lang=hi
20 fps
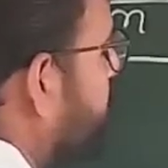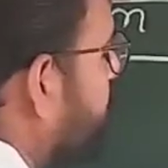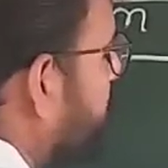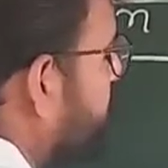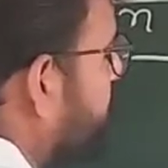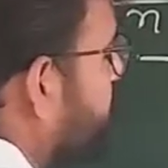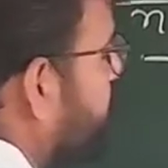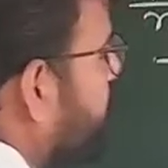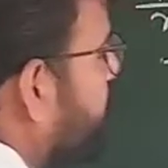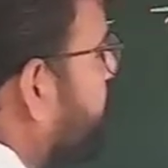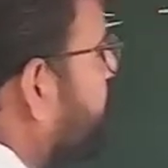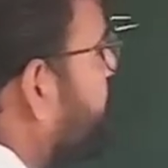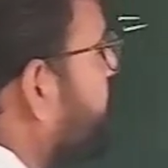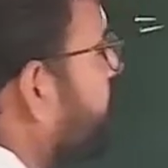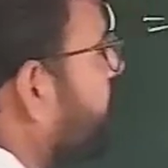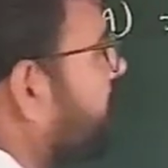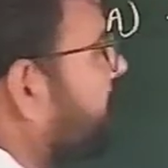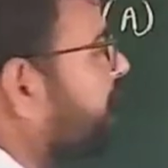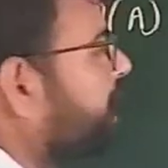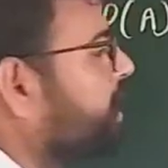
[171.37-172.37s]
जैसे कि
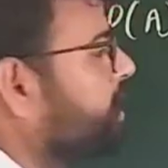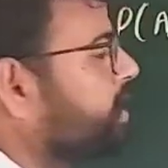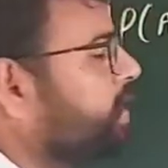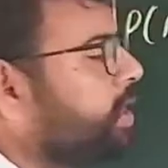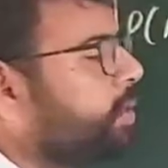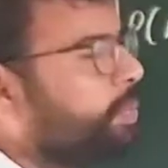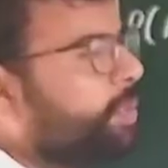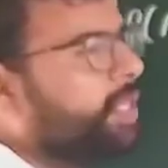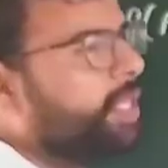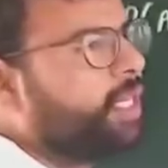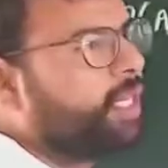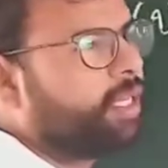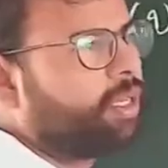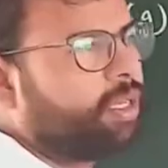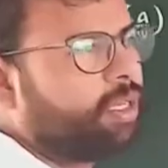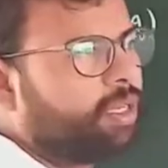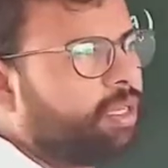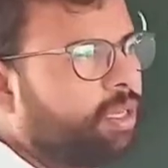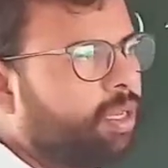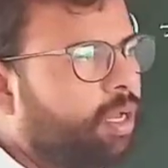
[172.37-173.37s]
किसी भी
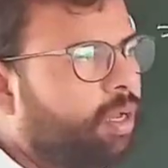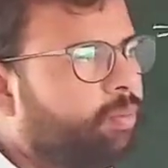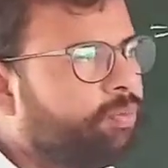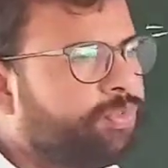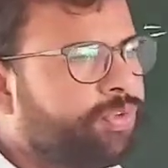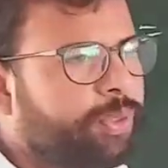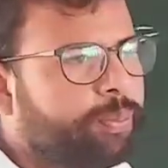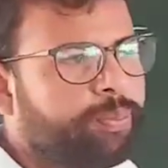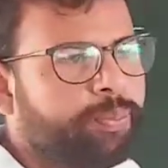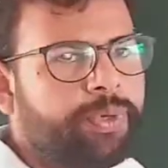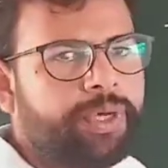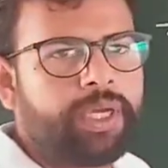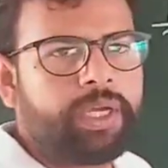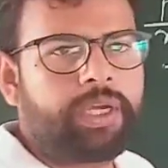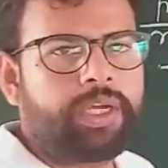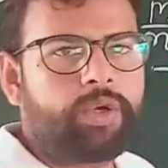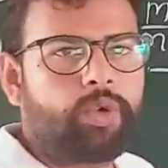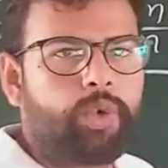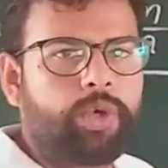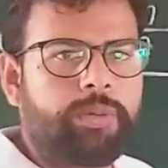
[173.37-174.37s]
हम जब भी
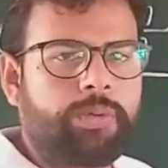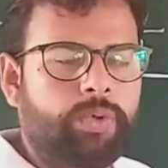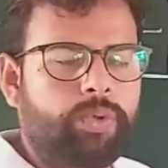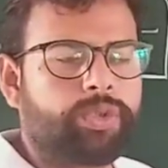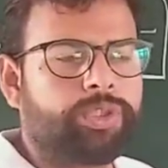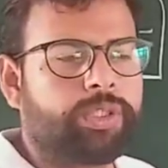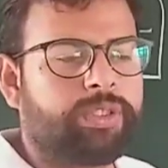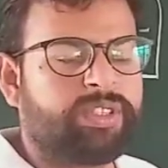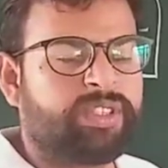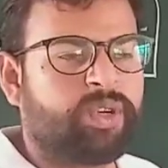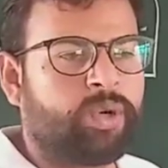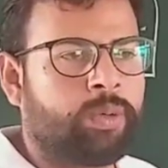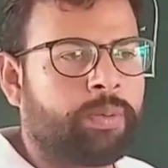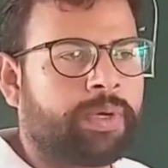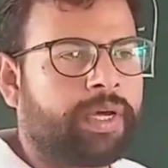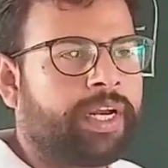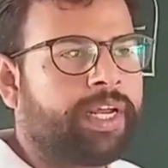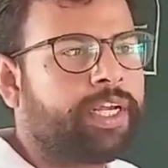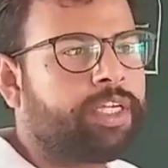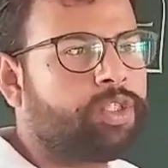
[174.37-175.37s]
कोई भी क्वेश्चन सॉल्व
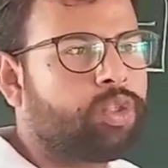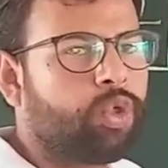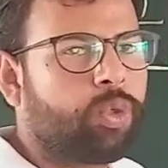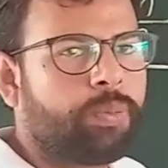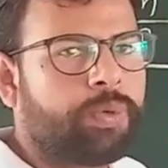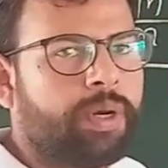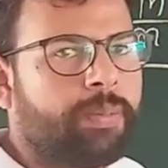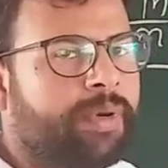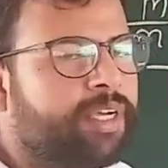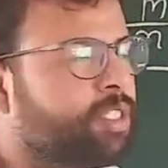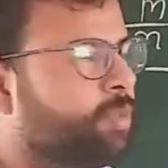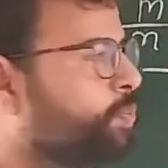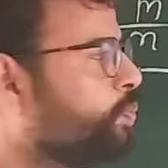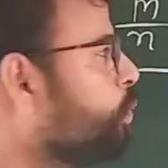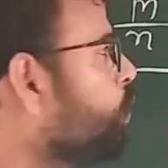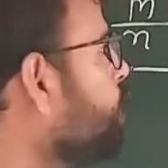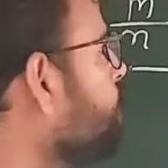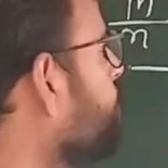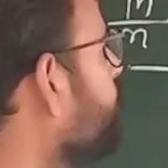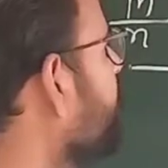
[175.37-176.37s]
करेंगे जो अपने पास
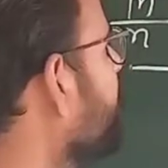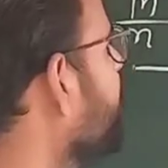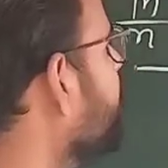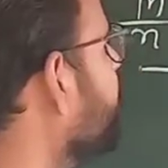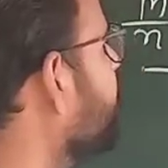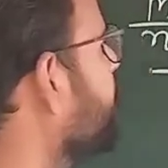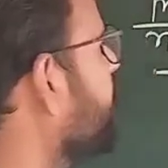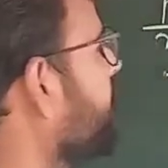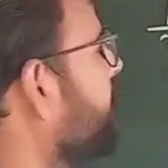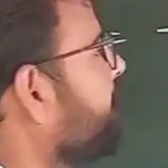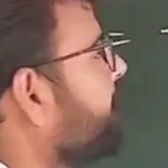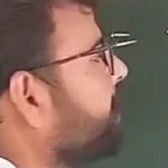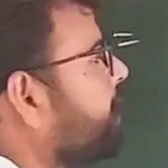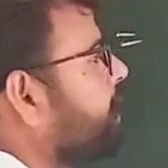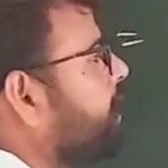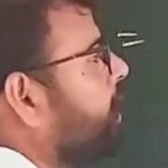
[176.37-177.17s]
प्रोबेबिलिटी आएगी